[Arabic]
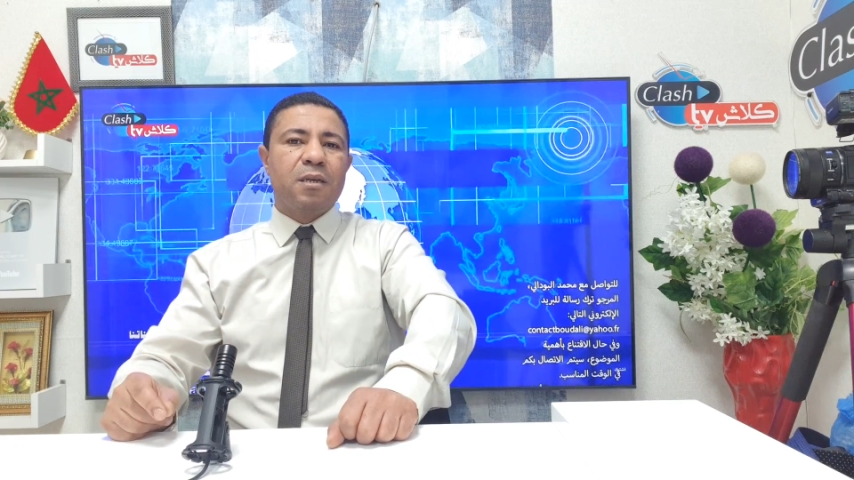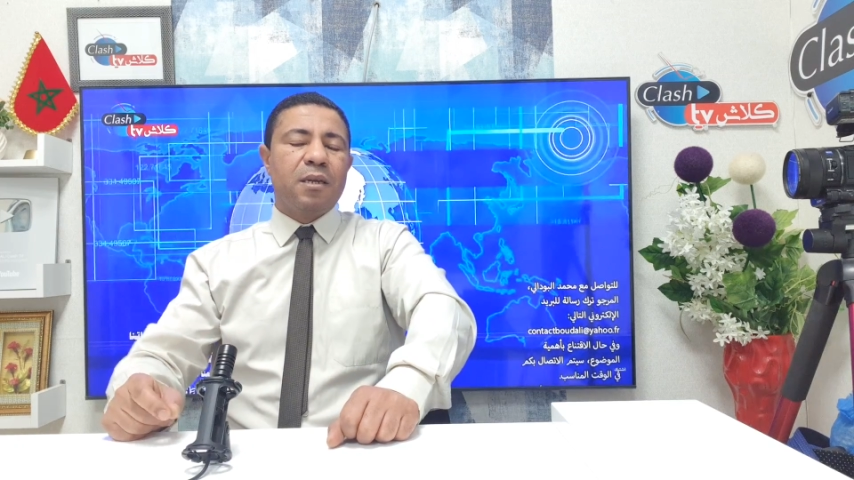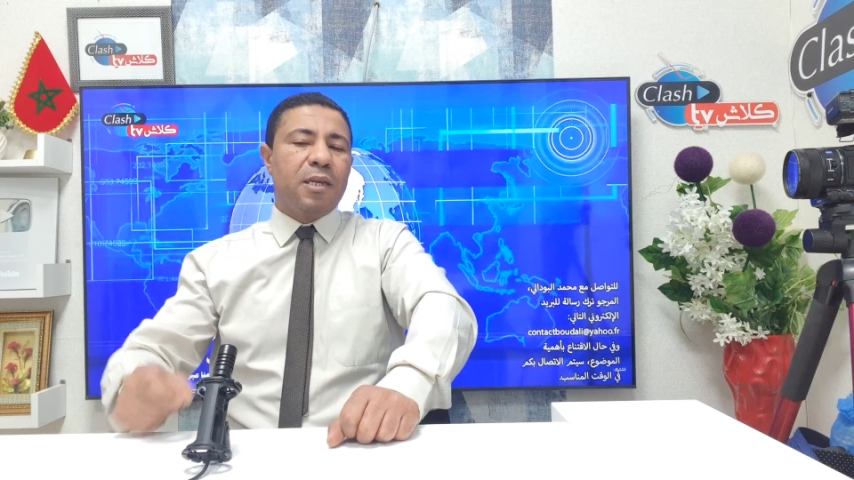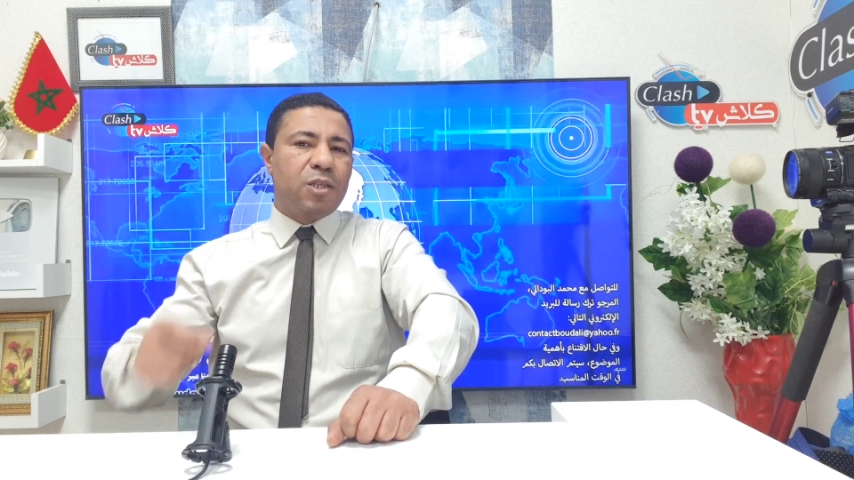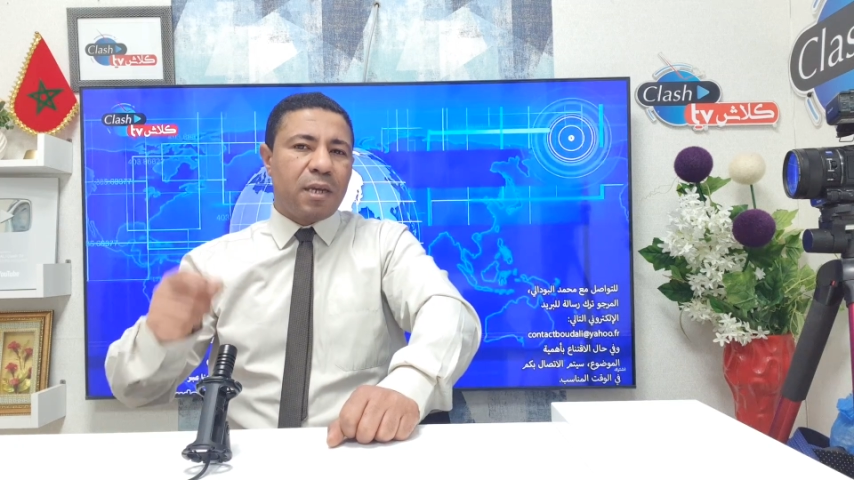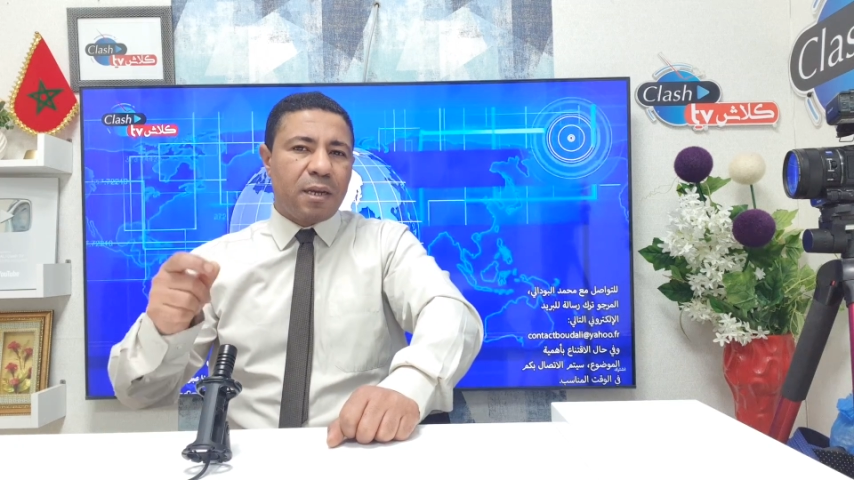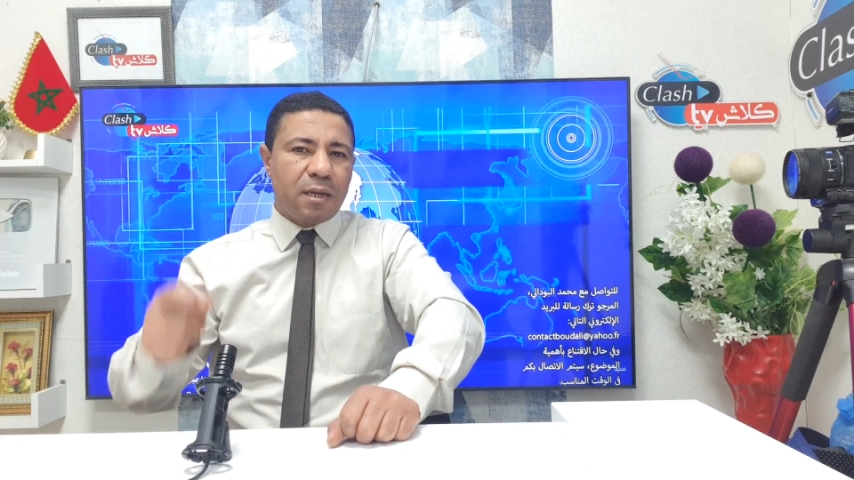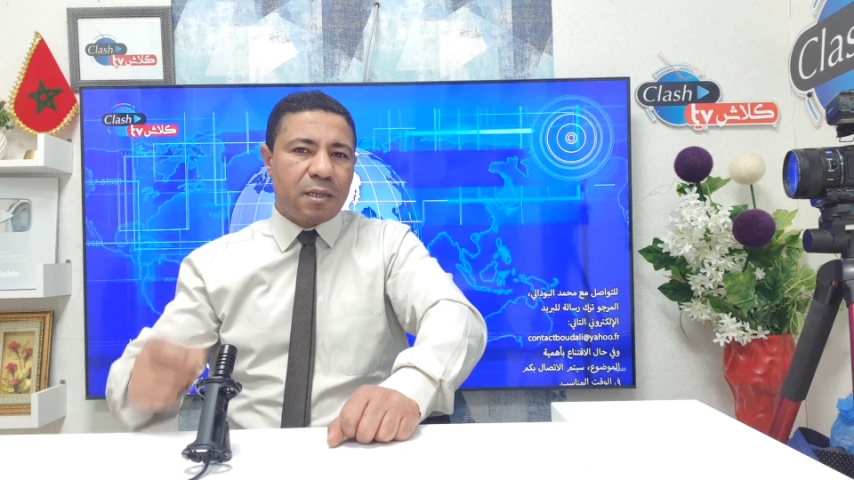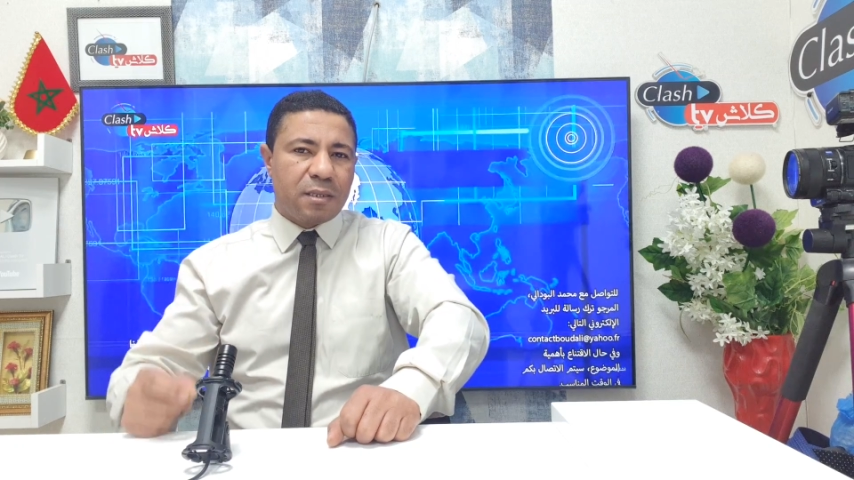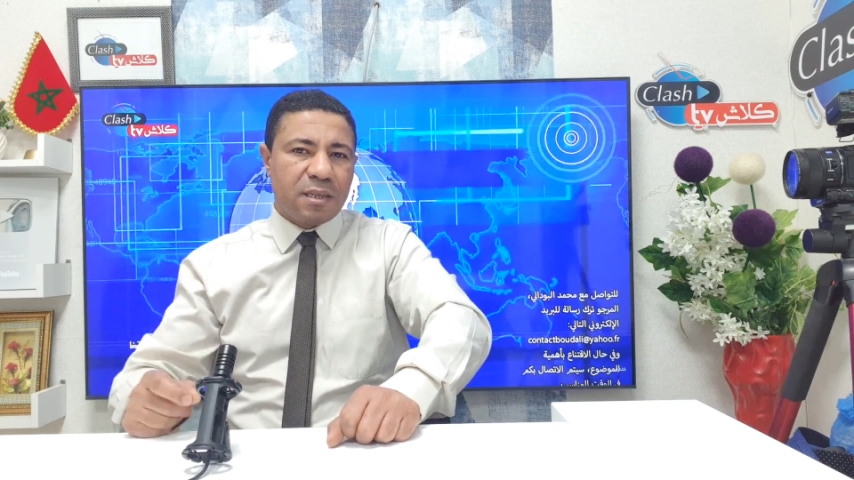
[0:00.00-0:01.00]

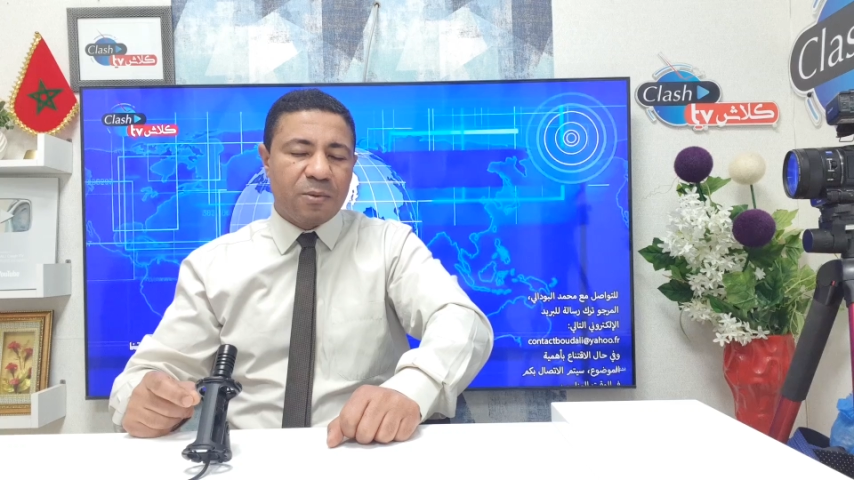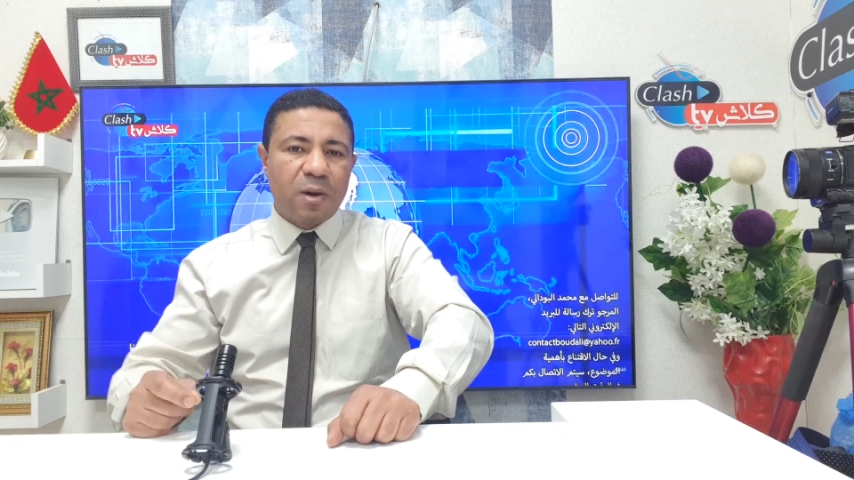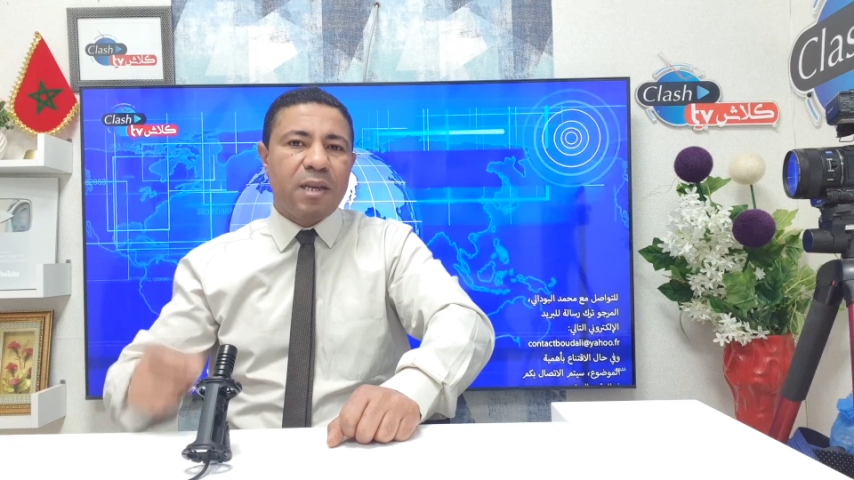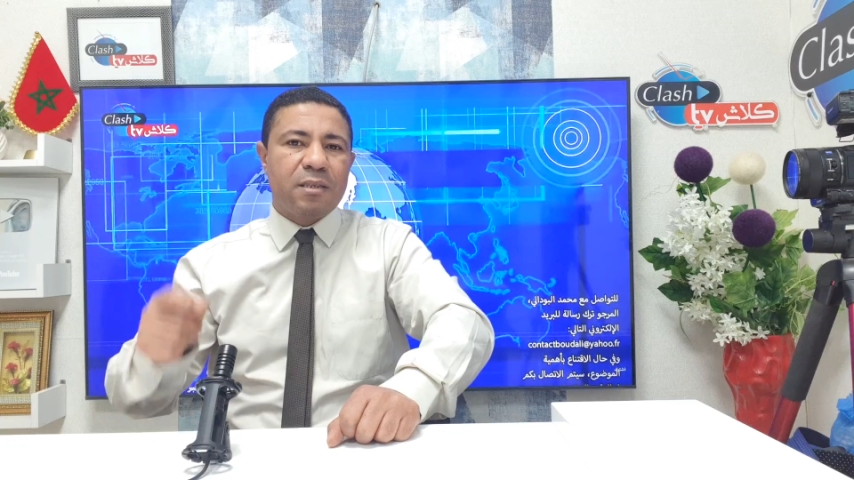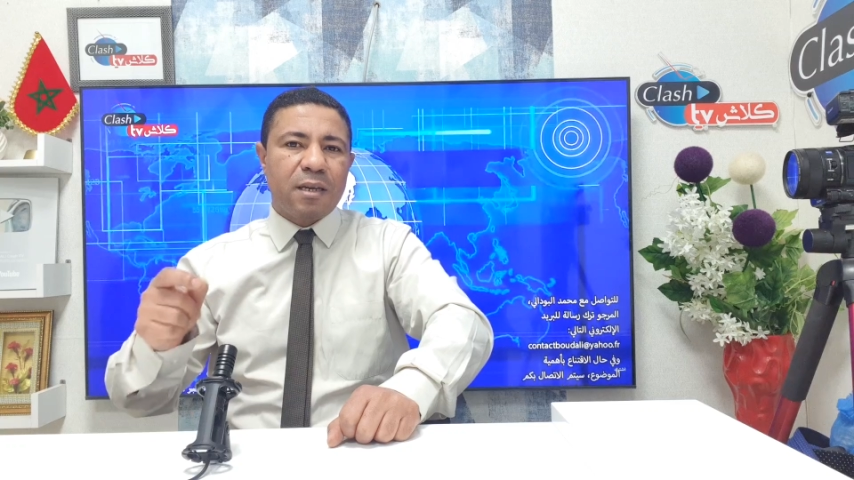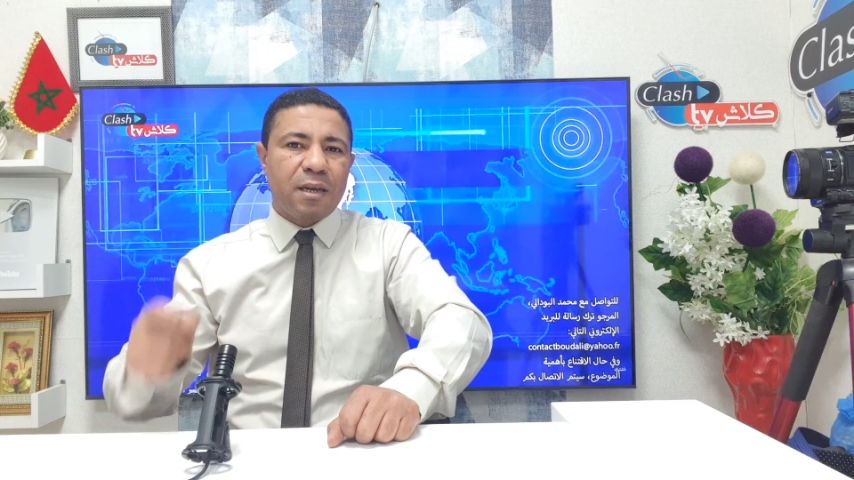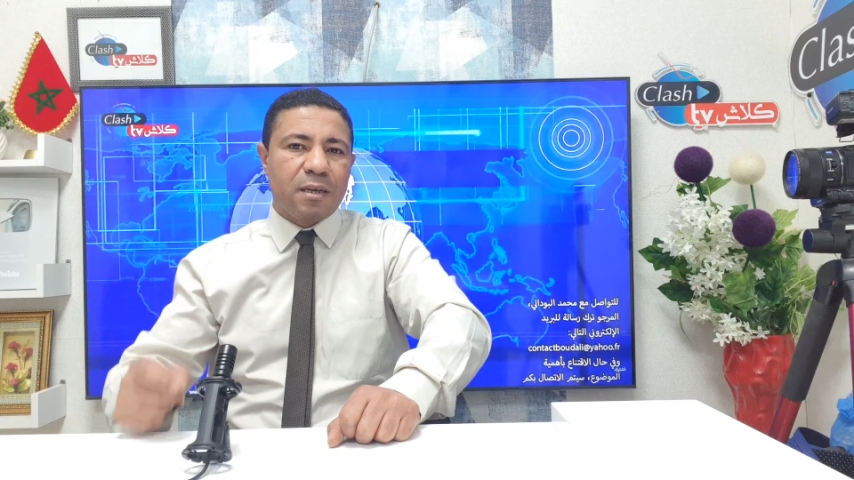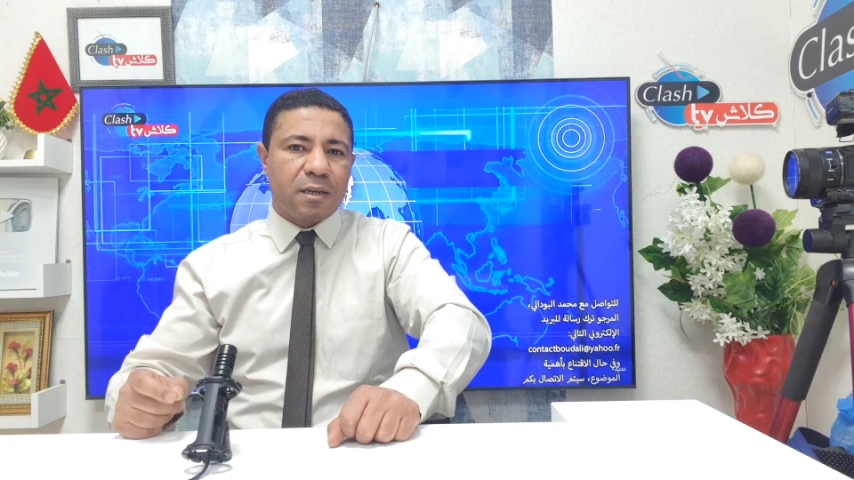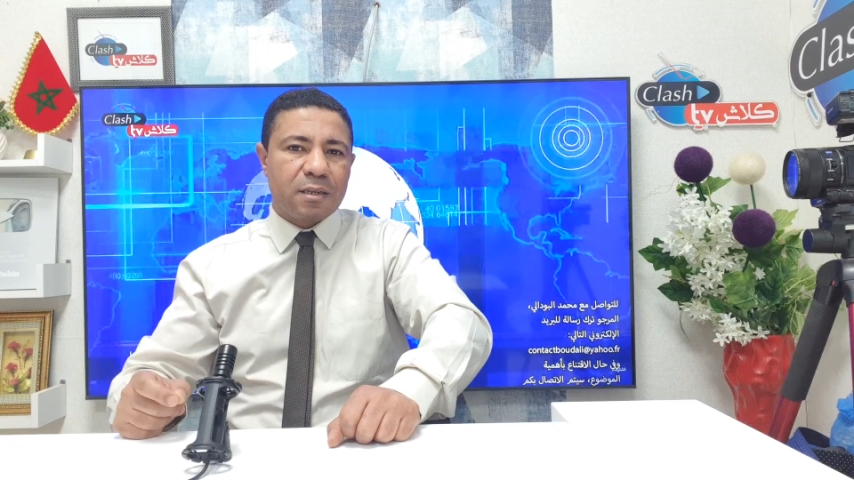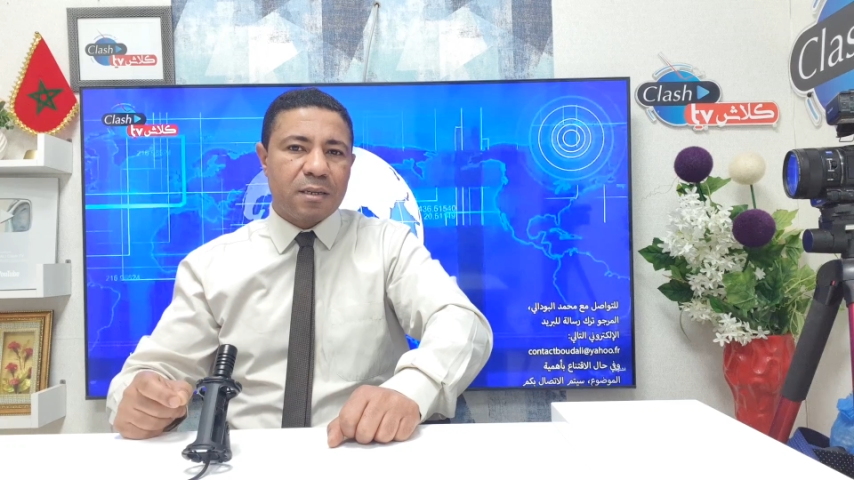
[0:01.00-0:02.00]
لجلالته ولسائر